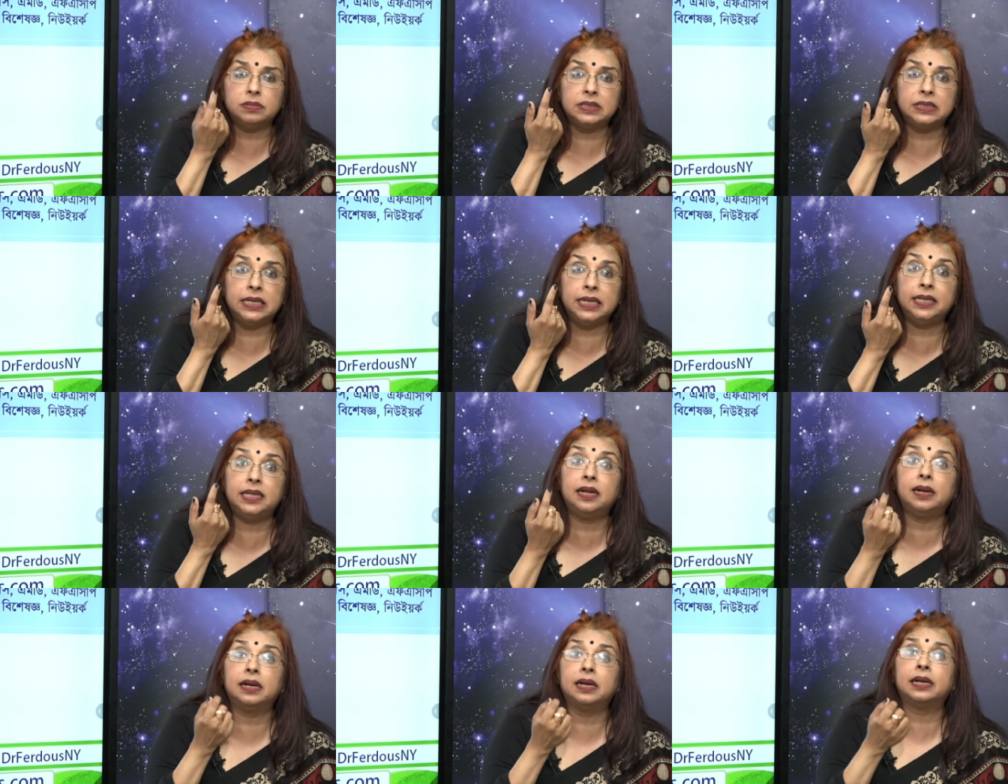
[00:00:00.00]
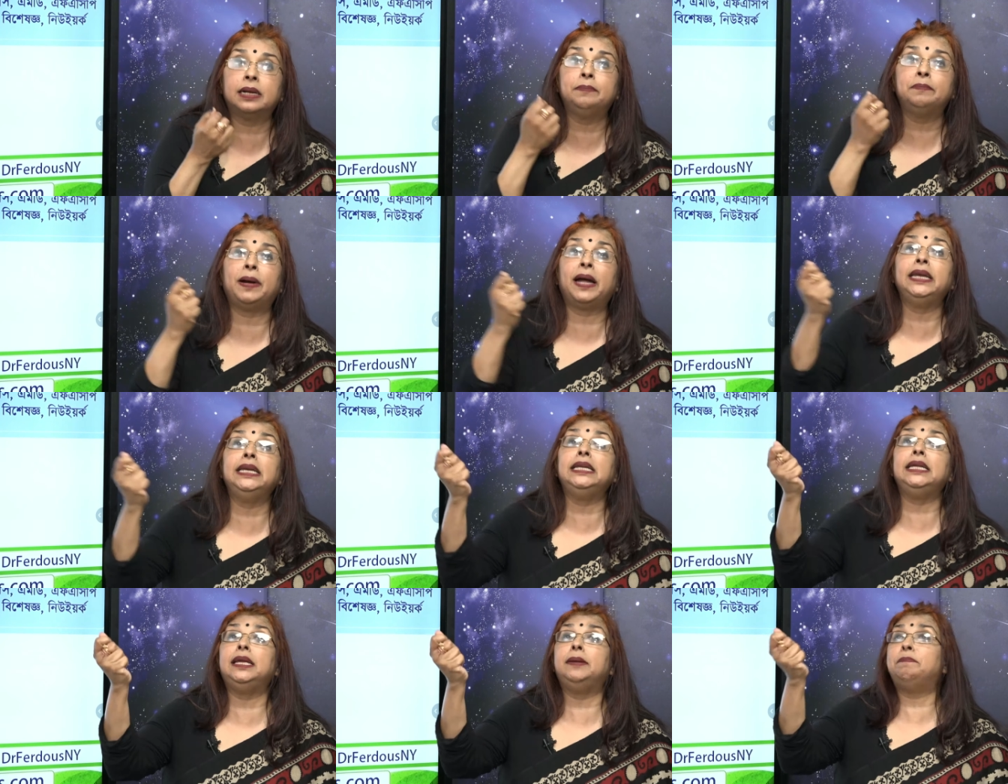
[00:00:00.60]
খিদা
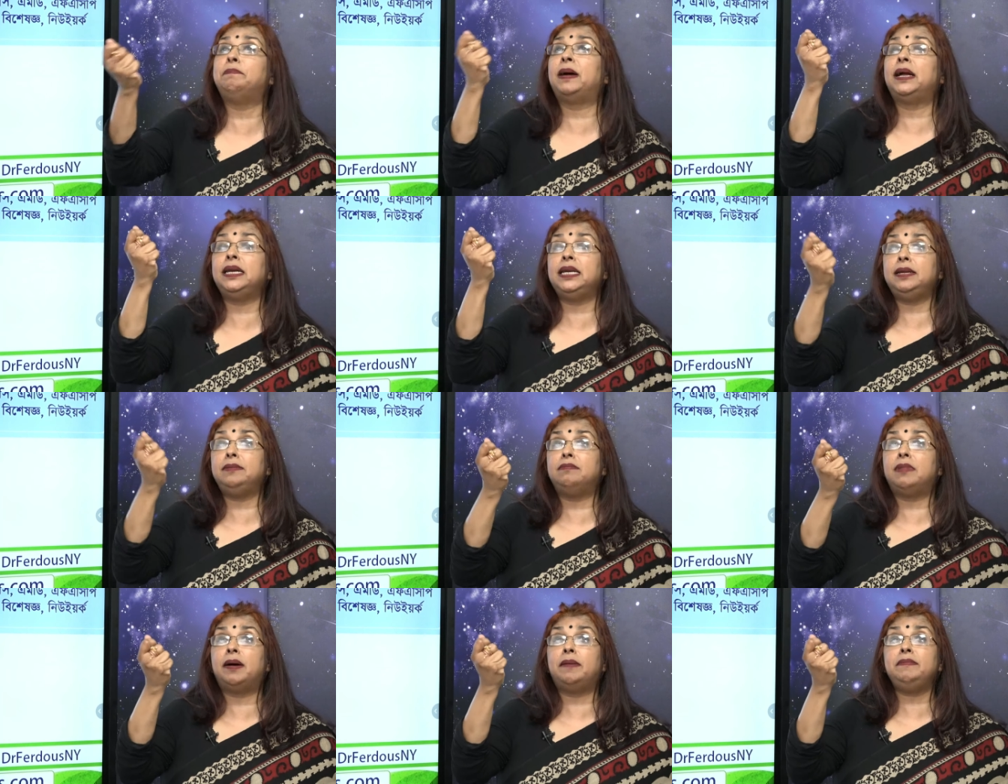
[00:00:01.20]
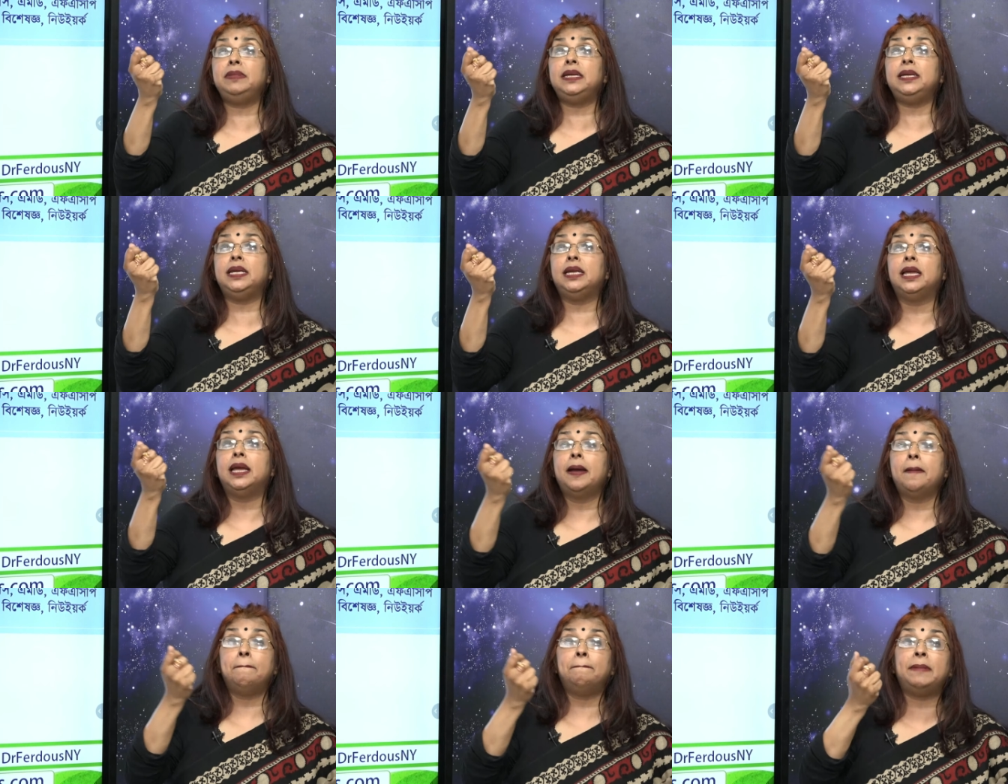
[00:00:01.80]
পানি পানি মামি
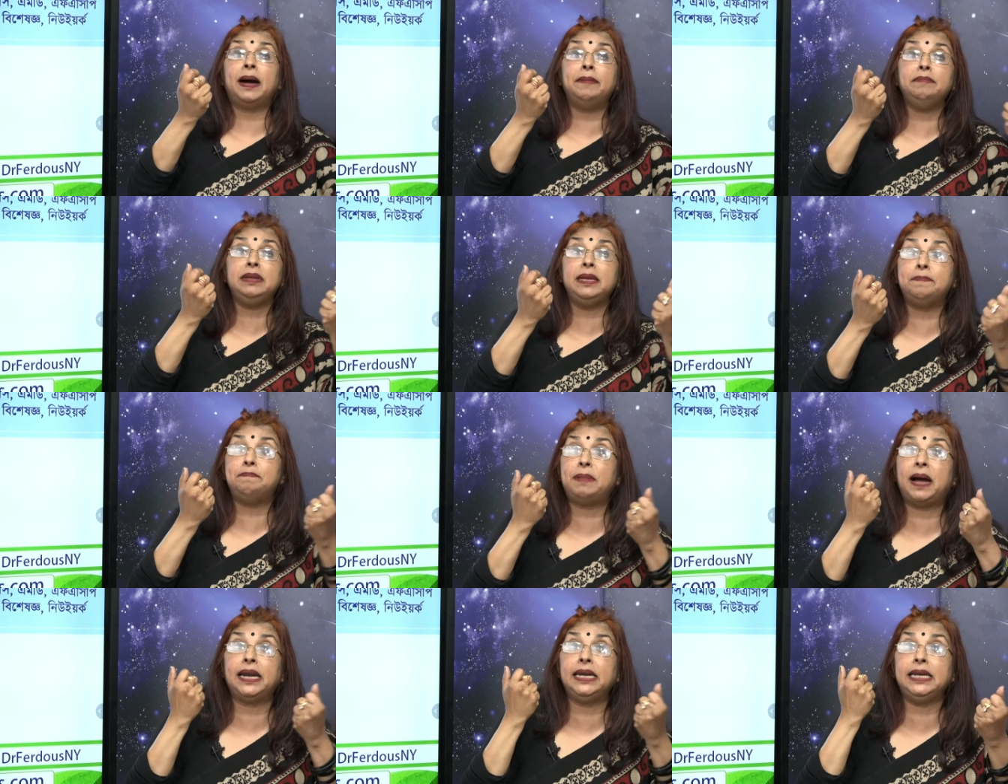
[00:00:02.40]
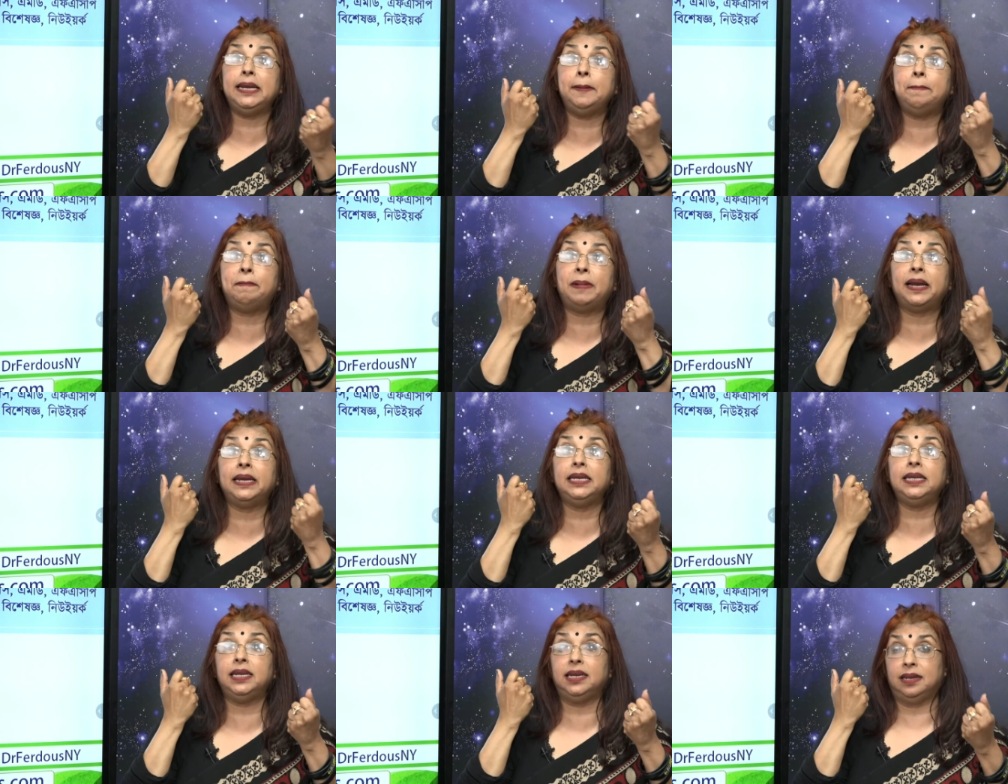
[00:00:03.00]
মামি পানি
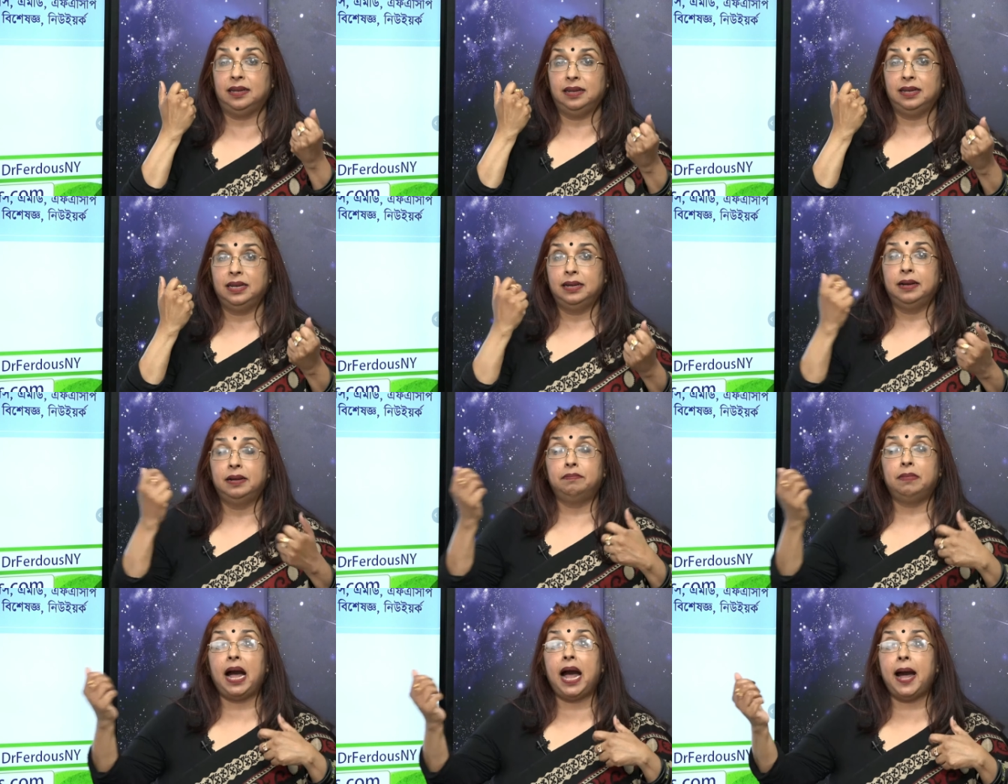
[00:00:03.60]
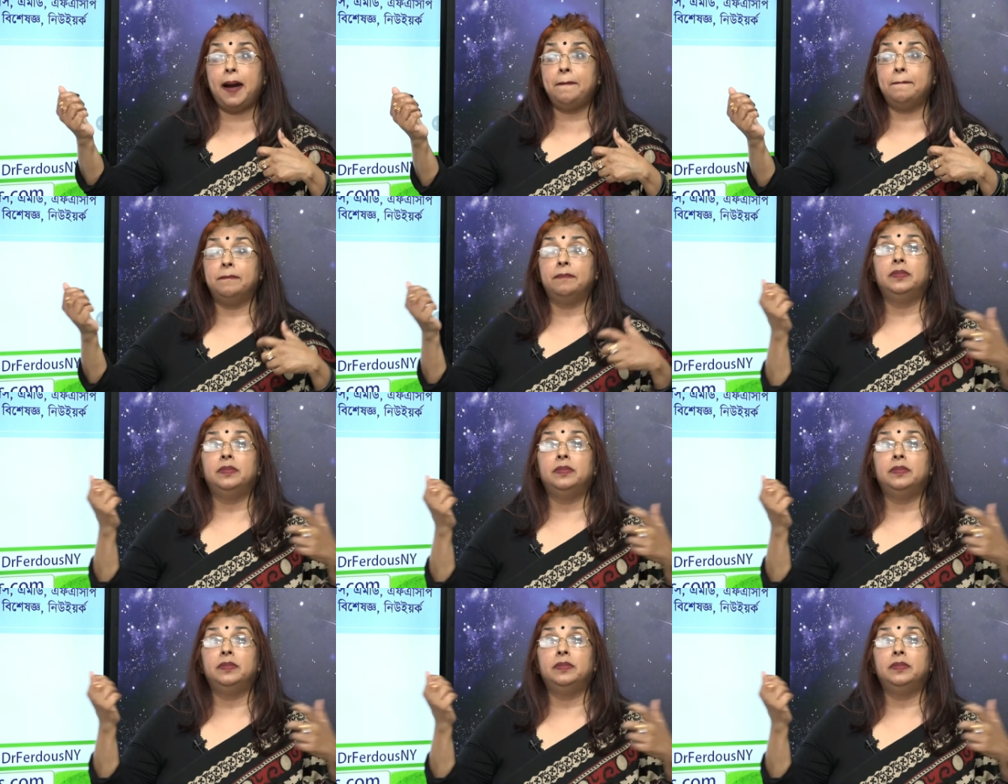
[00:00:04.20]
পানি মাম